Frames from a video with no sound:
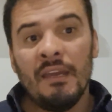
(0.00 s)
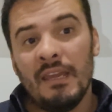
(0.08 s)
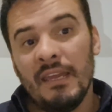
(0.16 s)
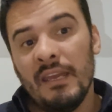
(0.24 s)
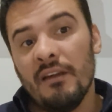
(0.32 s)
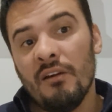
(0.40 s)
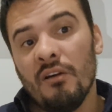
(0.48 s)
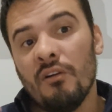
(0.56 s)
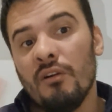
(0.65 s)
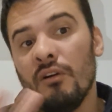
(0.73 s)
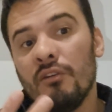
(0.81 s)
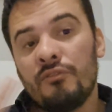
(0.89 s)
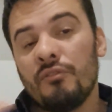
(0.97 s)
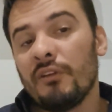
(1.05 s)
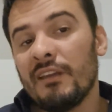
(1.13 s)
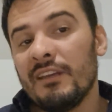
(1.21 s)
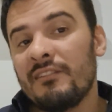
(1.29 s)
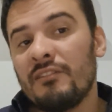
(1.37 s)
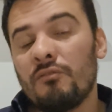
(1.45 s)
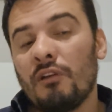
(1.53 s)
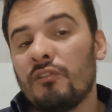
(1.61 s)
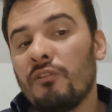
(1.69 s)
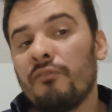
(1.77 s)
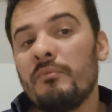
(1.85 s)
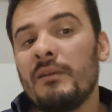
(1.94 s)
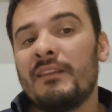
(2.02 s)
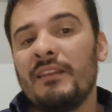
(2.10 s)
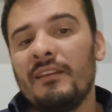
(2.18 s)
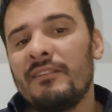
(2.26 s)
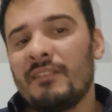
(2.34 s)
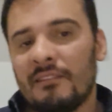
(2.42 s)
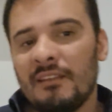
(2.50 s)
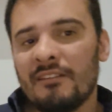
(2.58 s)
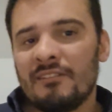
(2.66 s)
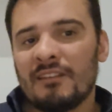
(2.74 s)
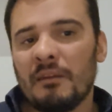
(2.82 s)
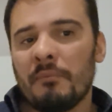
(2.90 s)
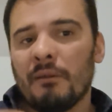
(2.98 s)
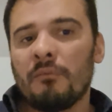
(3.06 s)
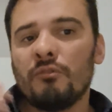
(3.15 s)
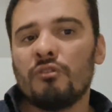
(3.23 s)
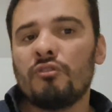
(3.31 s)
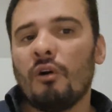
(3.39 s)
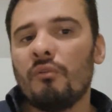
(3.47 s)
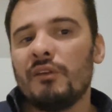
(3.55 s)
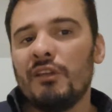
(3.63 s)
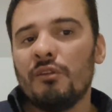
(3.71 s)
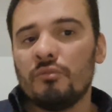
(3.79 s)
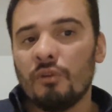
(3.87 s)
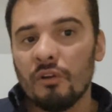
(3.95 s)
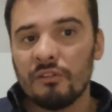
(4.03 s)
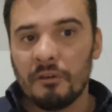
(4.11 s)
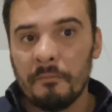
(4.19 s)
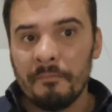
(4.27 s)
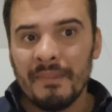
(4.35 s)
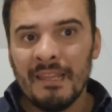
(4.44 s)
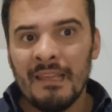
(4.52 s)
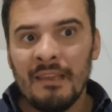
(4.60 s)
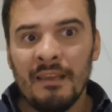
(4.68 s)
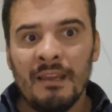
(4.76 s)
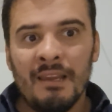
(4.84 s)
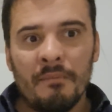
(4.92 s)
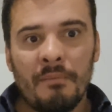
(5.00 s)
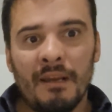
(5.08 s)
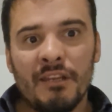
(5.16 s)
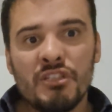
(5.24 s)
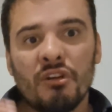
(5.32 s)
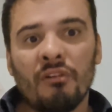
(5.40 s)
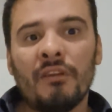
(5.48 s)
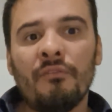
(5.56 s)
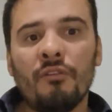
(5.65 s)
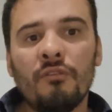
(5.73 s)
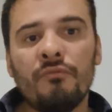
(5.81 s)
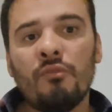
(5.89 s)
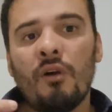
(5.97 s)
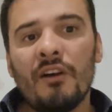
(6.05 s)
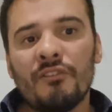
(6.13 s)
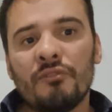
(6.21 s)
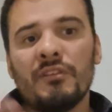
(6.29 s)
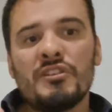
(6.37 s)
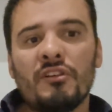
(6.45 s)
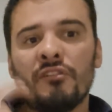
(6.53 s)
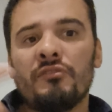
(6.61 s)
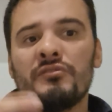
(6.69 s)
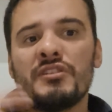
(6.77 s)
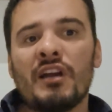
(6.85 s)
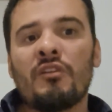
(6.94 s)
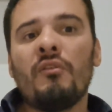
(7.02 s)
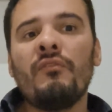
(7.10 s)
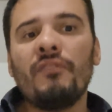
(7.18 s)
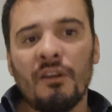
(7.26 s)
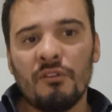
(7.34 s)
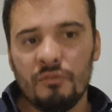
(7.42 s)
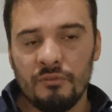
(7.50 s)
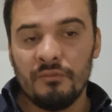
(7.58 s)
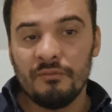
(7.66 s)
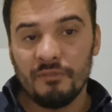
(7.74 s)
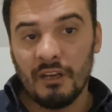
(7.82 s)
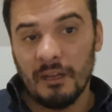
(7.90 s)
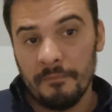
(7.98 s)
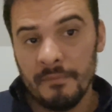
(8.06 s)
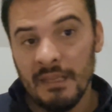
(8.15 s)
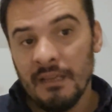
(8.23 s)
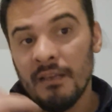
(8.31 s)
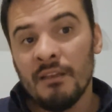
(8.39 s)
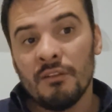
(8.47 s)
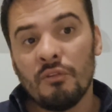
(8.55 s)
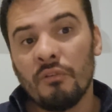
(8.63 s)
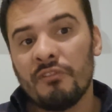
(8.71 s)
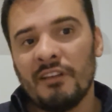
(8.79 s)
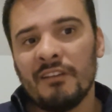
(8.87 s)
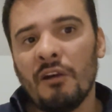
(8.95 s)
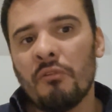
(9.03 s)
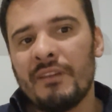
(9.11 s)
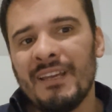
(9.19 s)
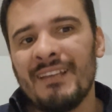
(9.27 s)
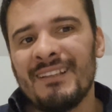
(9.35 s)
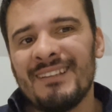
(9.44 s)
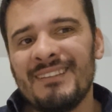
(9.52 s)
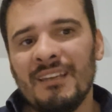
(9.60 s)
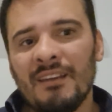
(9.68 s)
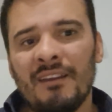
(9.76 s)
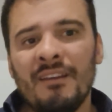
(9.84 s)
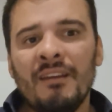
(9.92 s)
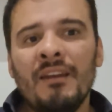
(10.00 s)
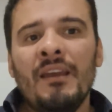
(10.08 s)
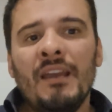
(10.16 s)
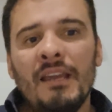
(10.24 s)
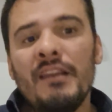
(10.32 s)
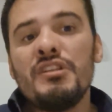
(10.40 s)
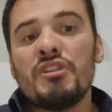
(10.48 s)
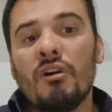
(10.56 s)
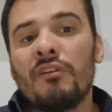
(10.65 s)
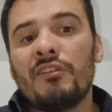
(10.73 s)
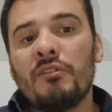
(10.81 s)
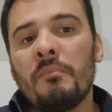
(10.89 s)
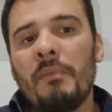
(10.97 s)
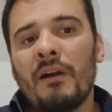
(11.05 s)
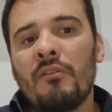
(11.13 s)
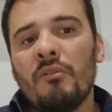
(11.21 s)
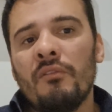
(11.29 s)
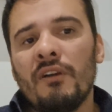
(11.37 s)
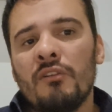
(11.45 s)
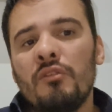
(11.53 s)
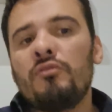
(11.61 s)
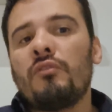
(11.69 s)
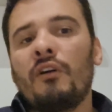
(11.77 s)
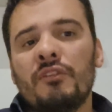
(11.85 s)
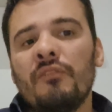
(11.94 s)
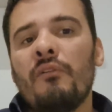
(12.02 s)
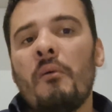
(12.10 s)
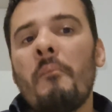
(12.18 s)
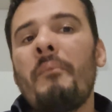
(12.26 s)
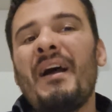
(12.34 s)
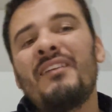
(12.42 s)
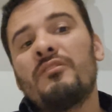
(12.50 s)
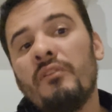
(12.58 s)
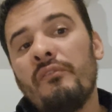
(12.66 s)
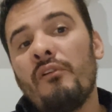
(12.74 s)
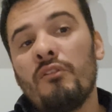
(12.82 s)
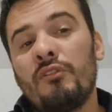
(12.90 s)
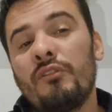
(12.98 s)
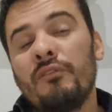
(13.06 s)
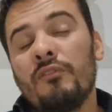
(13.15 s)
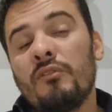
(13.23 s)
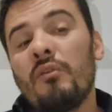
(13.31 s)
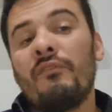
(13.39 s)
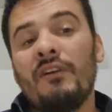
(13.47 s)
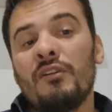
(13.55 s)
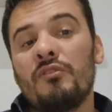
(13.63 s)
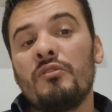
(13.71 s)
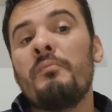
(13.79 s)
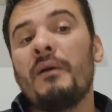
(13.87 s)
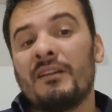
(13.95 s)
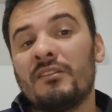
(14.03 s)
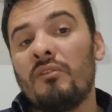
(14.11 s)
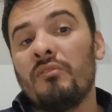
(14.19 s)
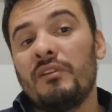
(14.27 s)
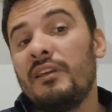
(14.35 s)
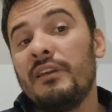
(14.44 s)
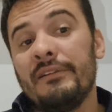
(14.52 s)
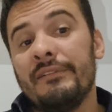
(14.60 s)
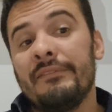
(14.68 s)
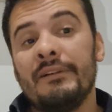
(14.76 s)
Et euh, sur X, de toute façon, vous mettez cet extrait par exemple, de Tanguy ou d'autres eh ben, les gens qui vont le voir sont des gens qui sont déjà convaincus. Voilà. Donc ça n'a aucun intérêt. Et les gens qui ne sont pas convaincus, de toute façon, ne vont pas être convaincus, convaincus par Tanguy. Hein.